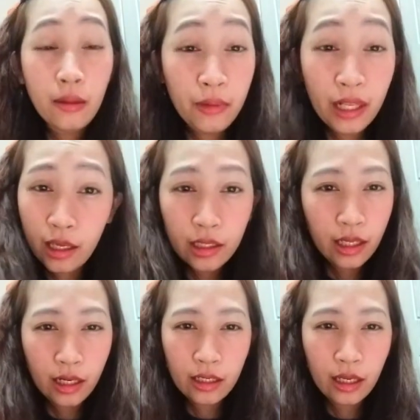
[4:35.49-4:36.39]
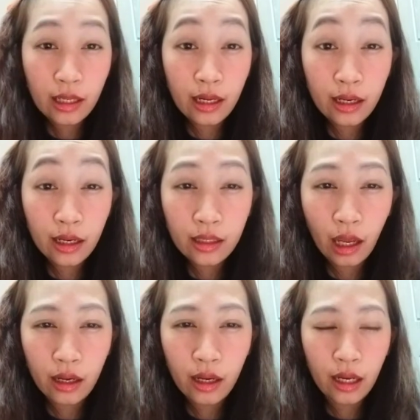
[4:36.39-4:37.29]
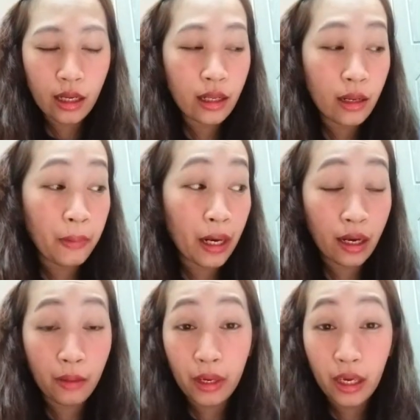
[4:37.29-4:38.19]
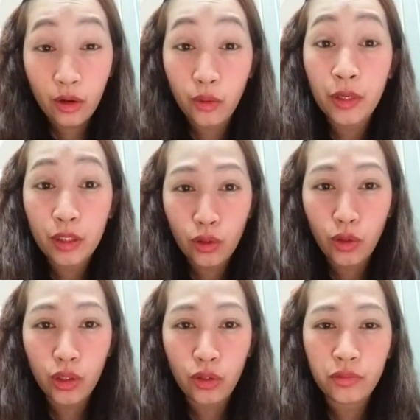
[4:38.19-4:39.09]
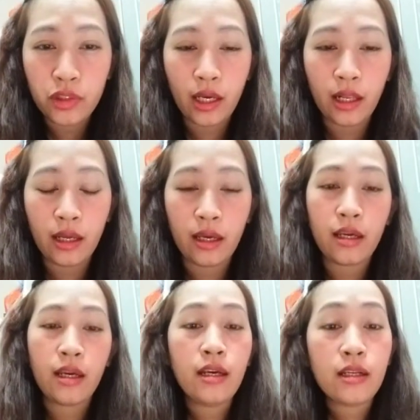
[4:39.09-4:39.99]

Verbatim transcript: ang bilis lang niya talagang tanggalin pagka mayroong petroleum jelly.